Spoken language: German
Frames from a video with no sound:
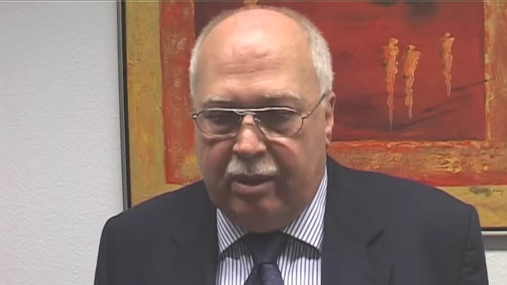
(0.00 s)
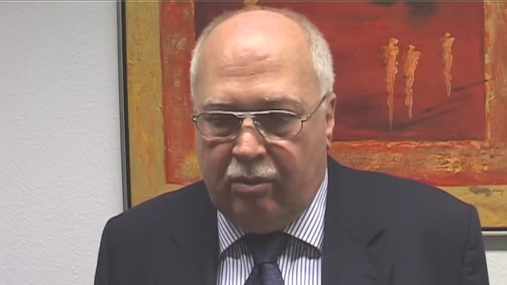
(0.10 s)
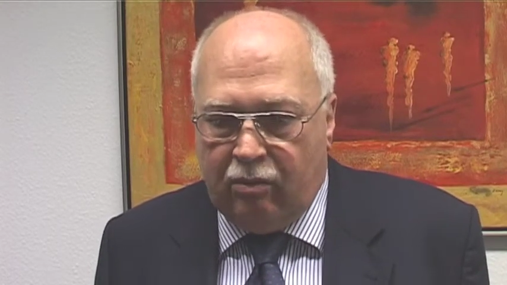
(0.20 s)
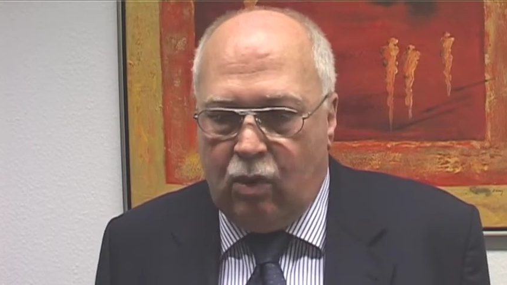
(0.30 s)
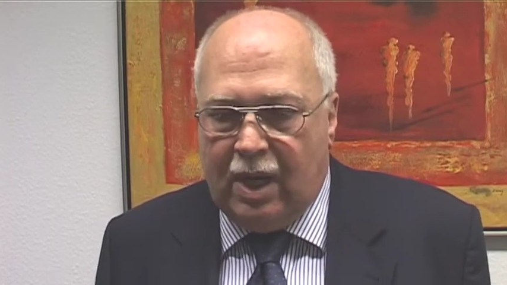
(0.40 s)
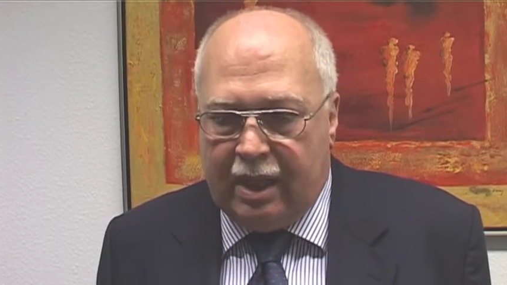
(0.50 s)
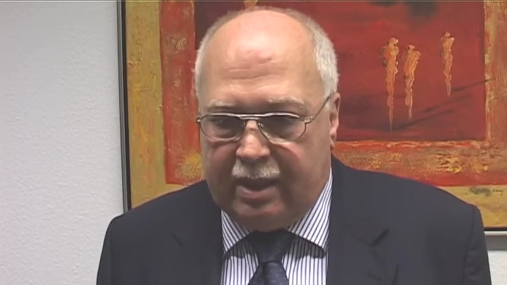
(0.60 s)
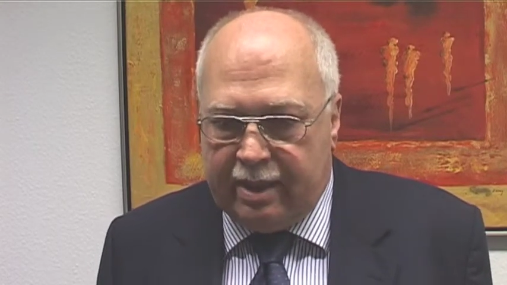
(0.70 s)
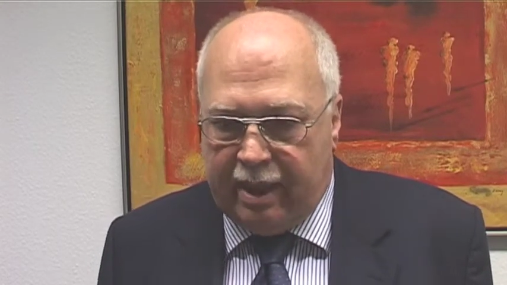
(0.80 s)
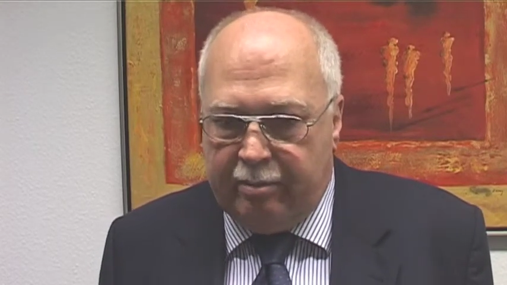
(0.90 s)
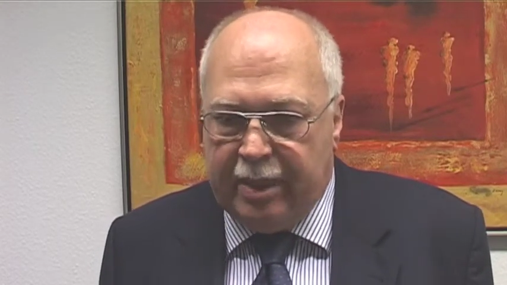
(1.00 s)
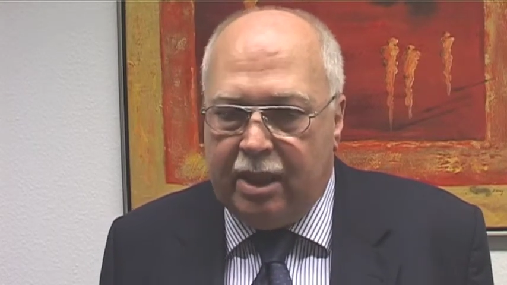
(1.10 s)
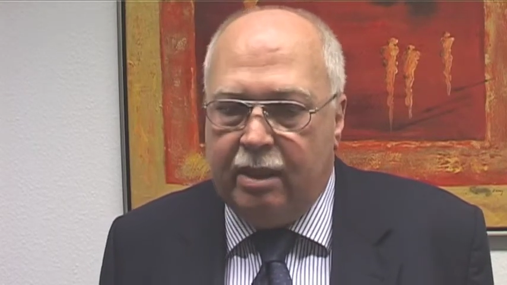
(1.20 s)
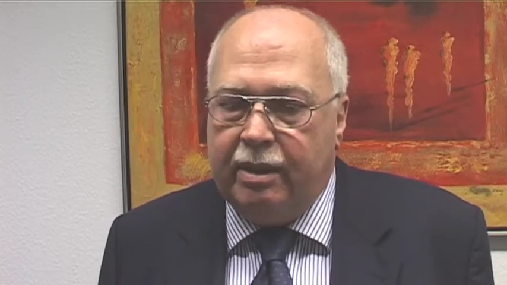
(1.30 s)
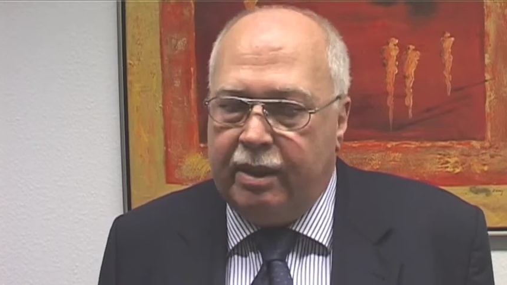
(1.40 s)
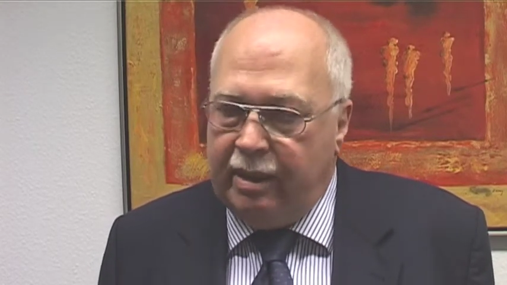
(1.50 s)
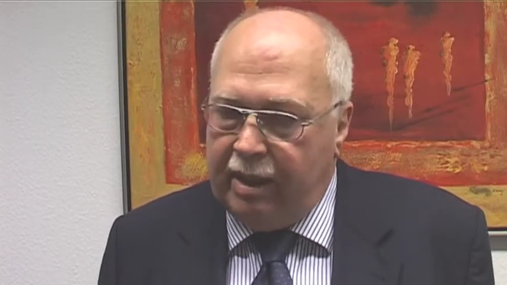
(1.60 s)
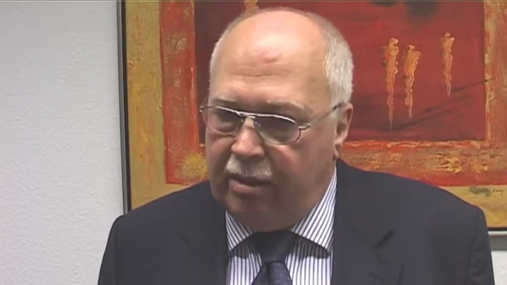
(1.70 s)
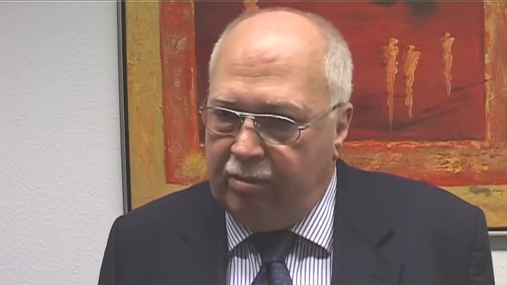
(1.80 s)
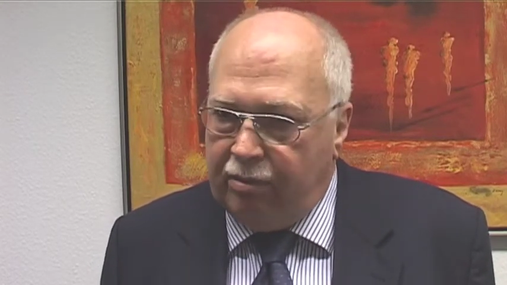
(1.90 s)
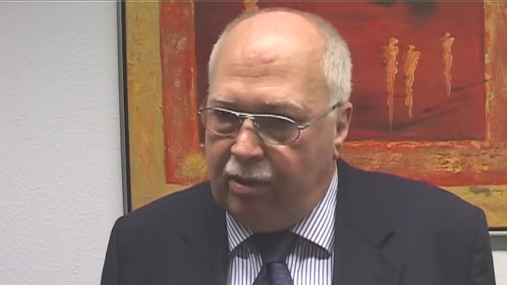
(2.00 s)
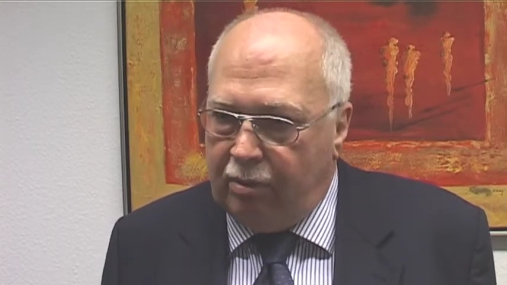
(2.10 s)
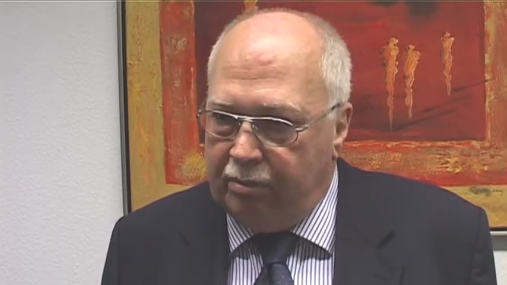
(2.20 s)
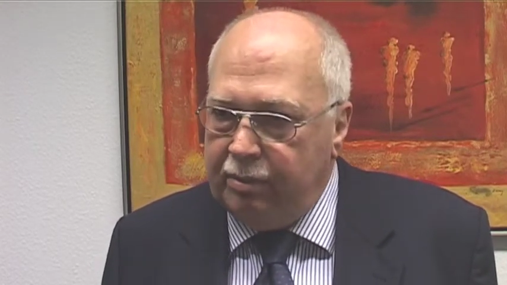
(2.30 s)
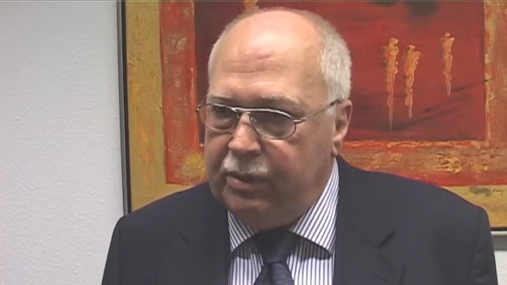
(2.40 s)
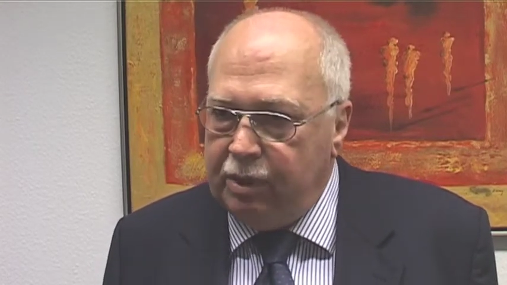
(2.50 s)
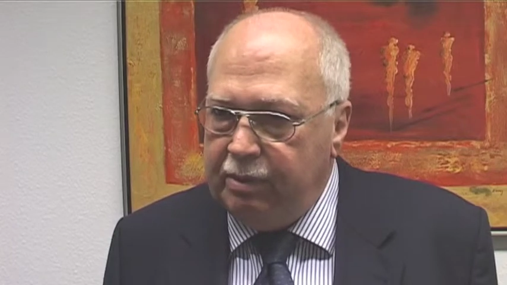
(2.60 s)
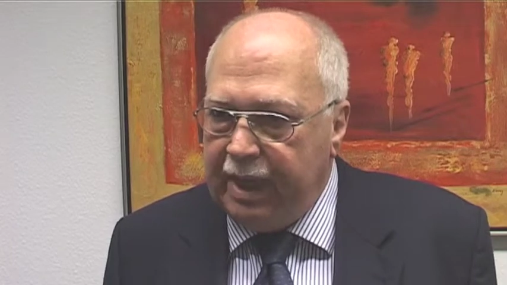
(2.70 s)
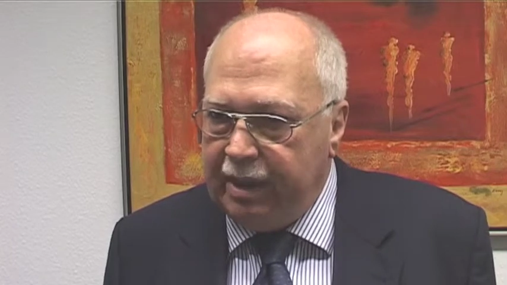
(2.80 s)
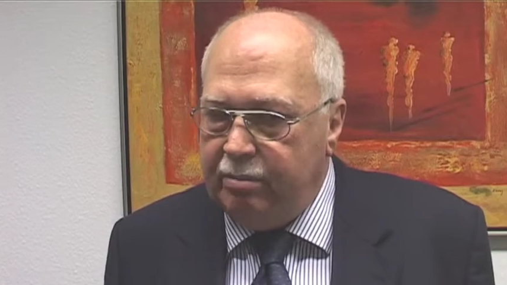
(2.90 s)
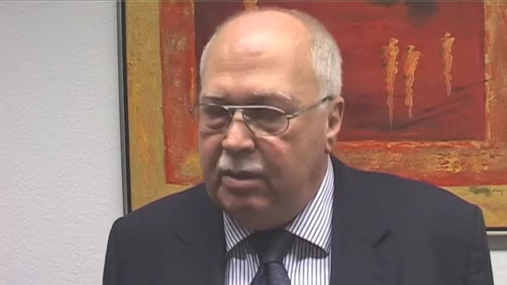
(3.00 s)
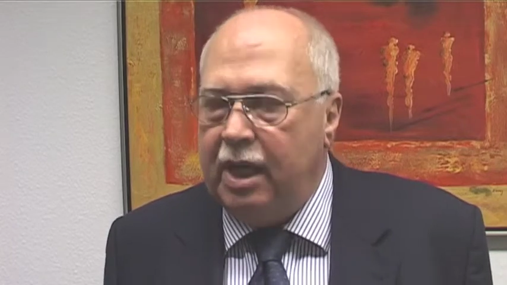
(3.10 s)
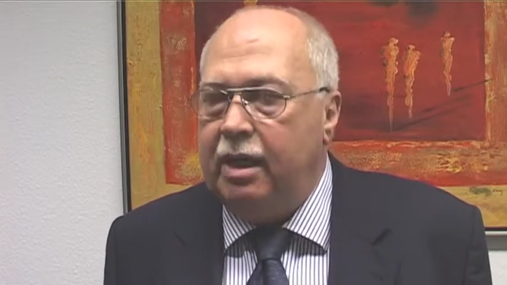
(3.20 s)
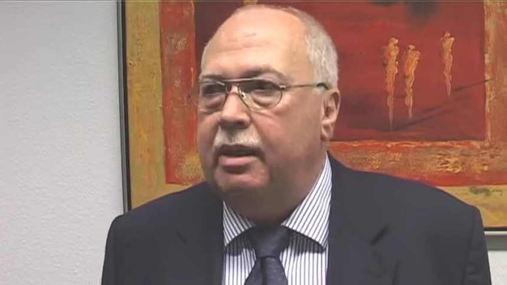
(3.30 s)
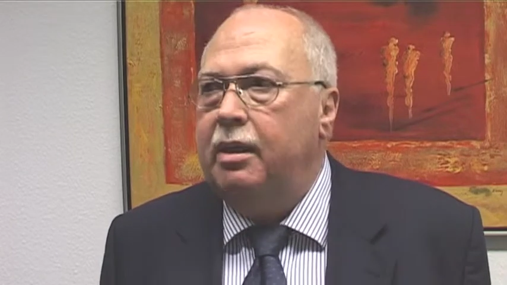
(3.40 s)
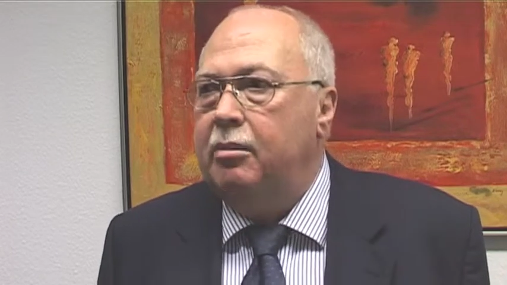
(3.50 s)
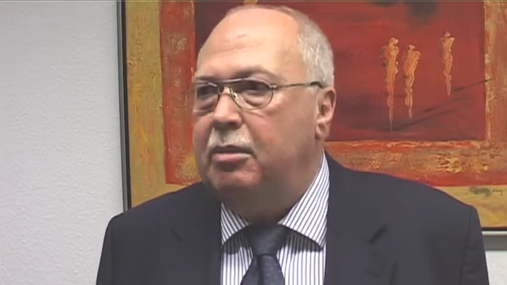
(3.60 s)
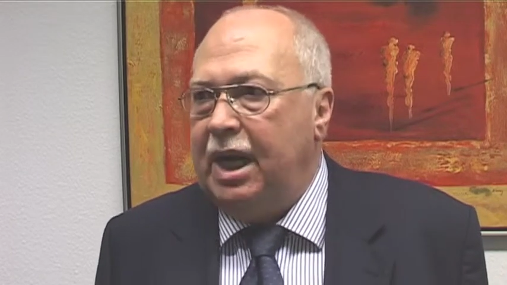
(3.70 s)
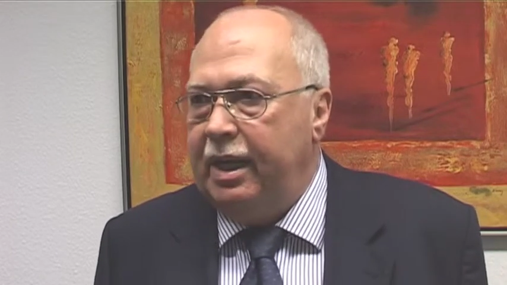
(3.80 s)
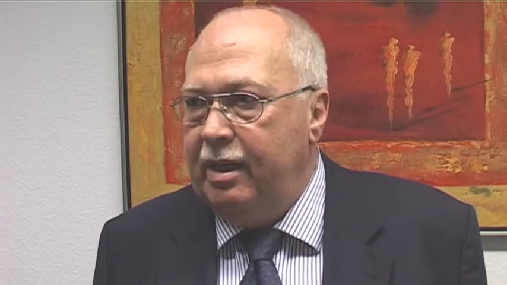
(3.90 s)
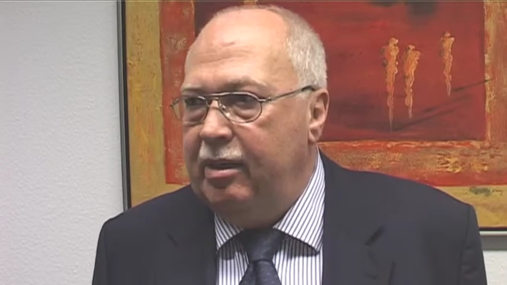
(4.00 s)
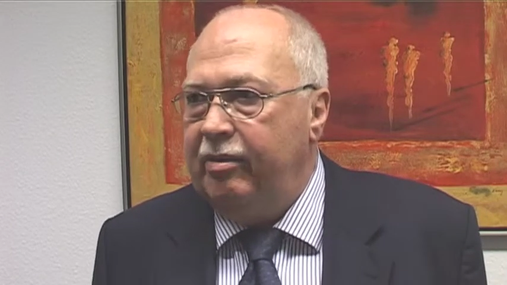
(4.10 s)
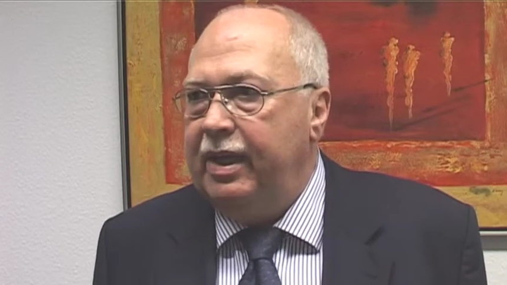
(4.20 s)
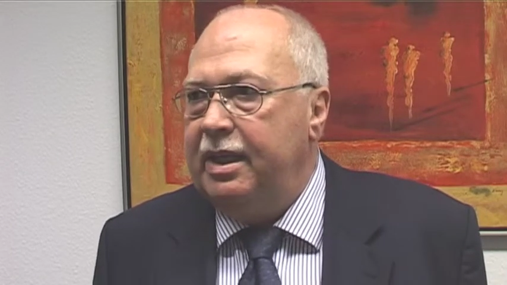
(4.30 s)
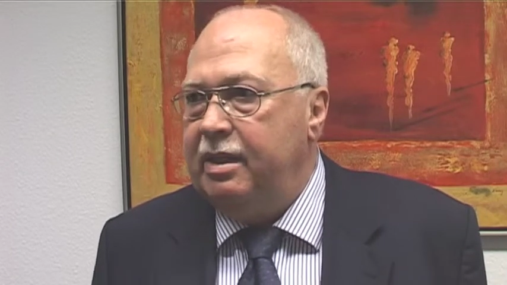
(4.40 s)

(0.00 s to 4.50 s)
wo Arzneimittel in jeder Form zunächst mal behandelt werden.